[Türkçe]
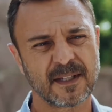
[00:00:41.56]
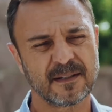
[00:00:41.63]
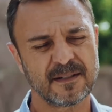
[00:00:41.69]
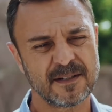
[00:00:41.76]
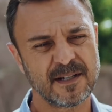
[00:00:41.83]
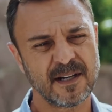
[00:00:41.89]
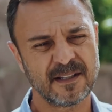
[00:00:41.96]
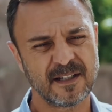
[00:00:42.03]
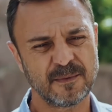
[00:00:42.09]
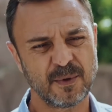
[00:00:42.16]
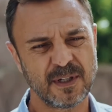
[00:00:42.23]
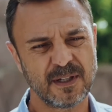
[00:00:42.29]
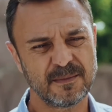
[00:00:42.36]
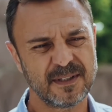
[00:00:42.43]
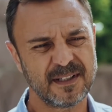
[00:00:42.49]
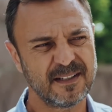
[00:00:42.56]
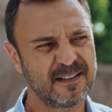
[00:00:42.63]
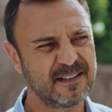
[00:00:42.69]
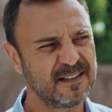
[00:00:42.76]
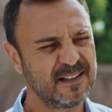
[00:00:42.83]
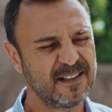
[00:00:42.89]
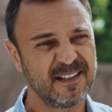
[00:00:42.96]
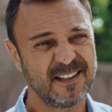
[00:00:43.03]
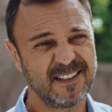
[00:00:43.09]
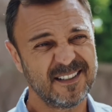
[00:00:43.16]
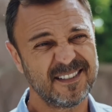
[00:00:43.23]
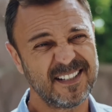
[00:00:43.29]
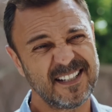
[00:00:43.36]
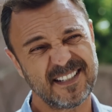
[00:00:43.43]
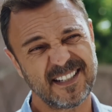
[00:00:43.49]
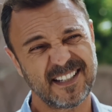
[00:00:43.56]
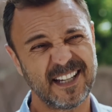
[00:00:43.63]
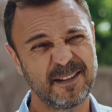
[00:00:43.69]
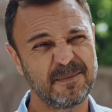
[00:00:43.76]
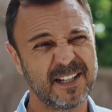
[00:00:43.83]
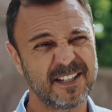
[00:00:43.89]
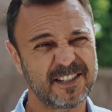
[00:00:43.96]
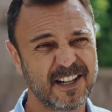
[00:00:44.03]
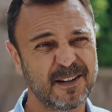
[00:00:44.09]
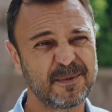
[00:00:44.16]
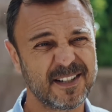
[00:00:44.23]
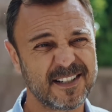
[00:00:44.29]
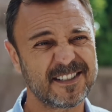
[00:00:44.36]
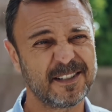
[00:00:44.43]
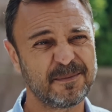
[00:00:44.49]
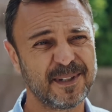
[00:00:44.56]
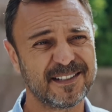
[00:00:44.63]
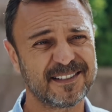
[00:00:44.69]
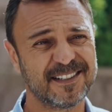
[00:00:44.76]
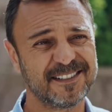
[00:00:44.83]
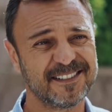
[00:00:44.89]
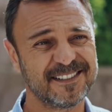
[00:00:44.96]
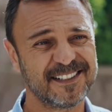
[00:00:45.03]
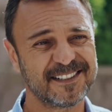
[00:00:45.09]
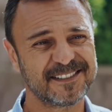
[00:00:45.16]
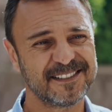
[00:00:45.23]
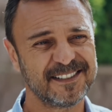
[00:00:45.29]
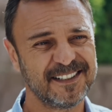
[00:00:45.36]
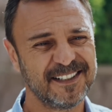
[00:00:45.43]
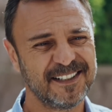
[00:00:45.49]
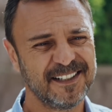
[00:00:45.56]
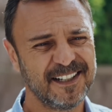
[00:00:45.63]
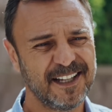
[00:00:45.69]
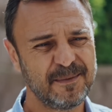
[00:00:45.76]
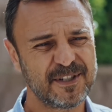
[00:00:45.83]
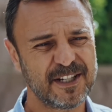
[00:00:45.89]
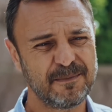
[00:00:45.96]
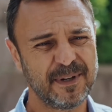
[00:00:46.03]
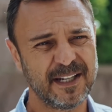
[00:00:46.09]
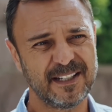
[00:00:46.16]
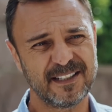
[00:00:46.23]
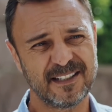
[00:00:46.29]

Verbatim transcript: Rica ederim önemli değil. Neyse ki emniyet camiasında beni tanırlar. Hem Cem Bey'in